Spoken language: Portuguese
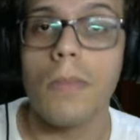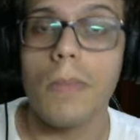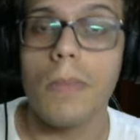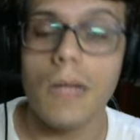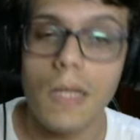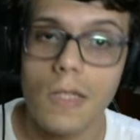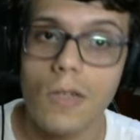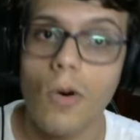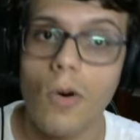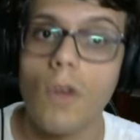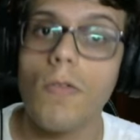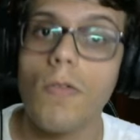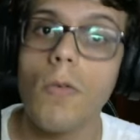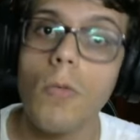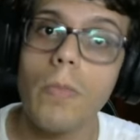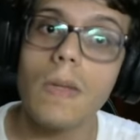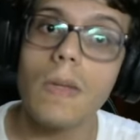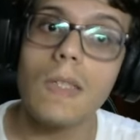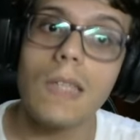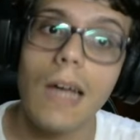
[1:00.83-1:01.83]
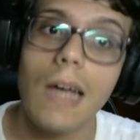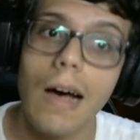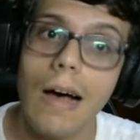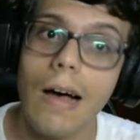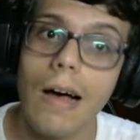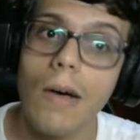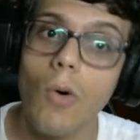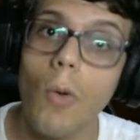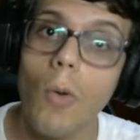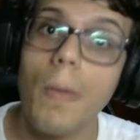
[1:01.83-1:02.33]
Beleza, agora vamos
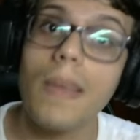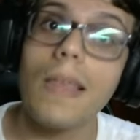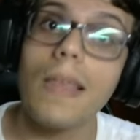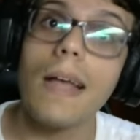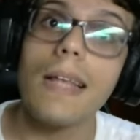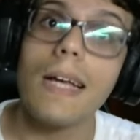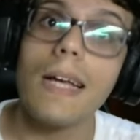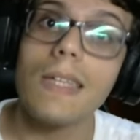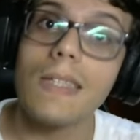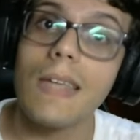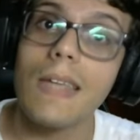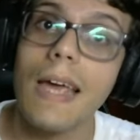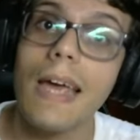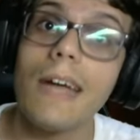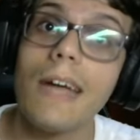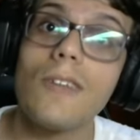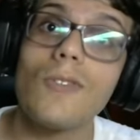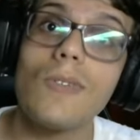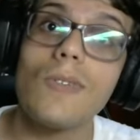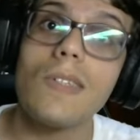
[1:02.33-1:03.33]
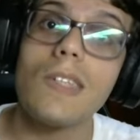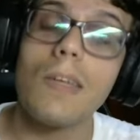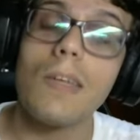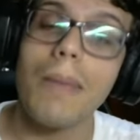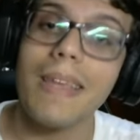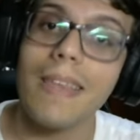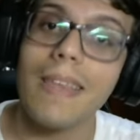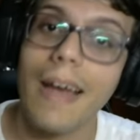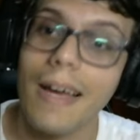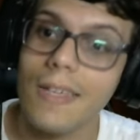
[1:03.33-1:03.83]
começar a comentar das reações
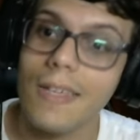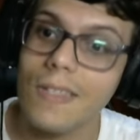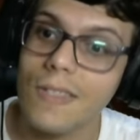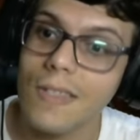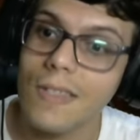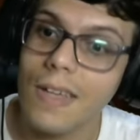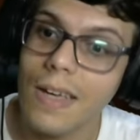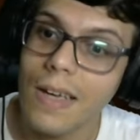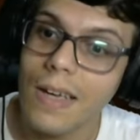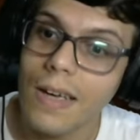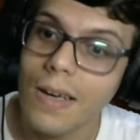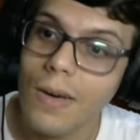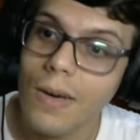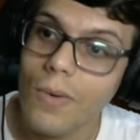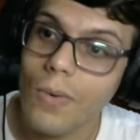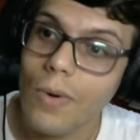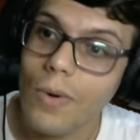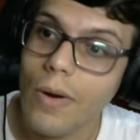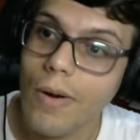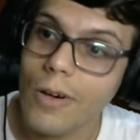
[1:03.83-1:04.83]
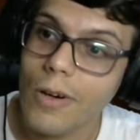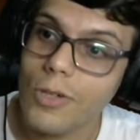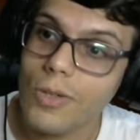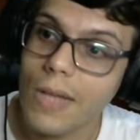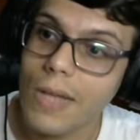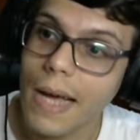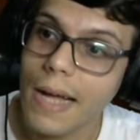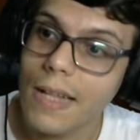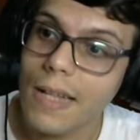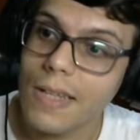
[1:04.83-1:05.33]
elementais. O que eu
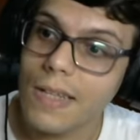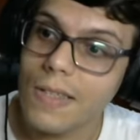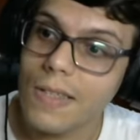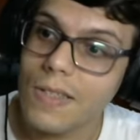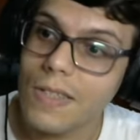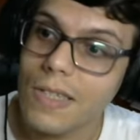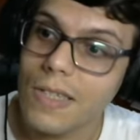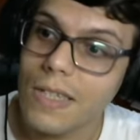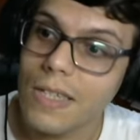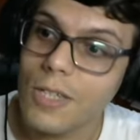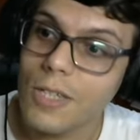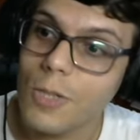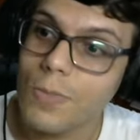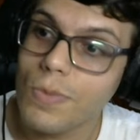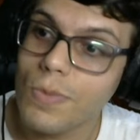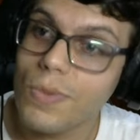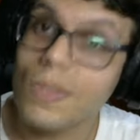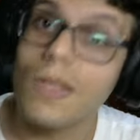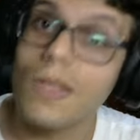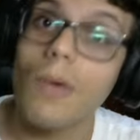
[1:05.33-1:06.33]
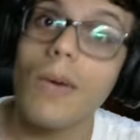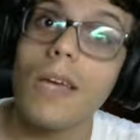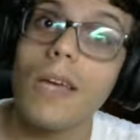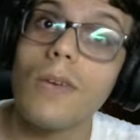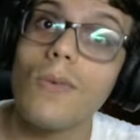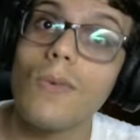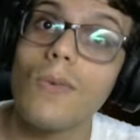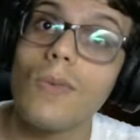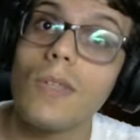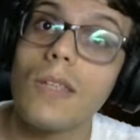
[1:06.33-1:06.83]
acho delas e, tipo, se tem alguém
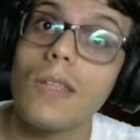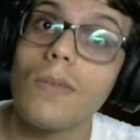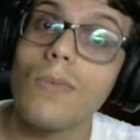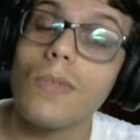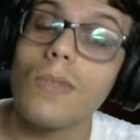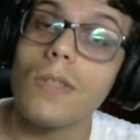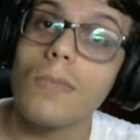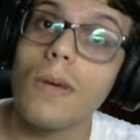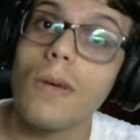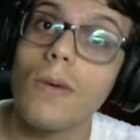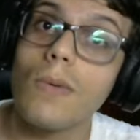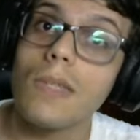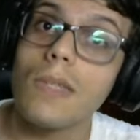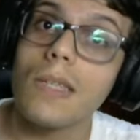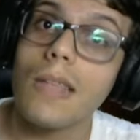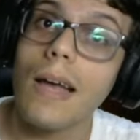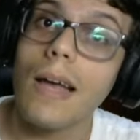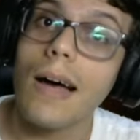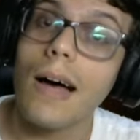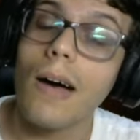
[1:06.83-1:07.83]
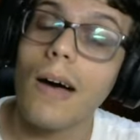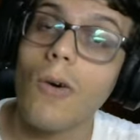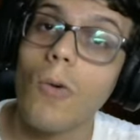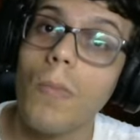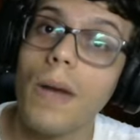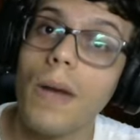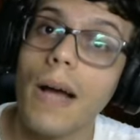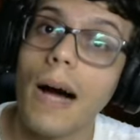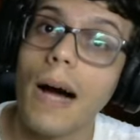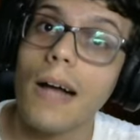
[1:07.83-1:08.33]
que usa, não usa, porque a coisa tá
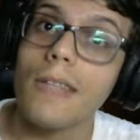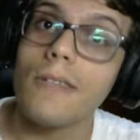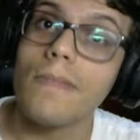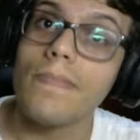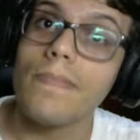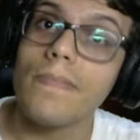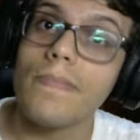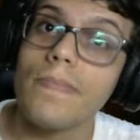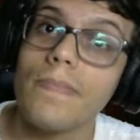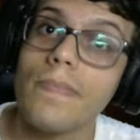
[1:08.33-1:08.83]
complicada.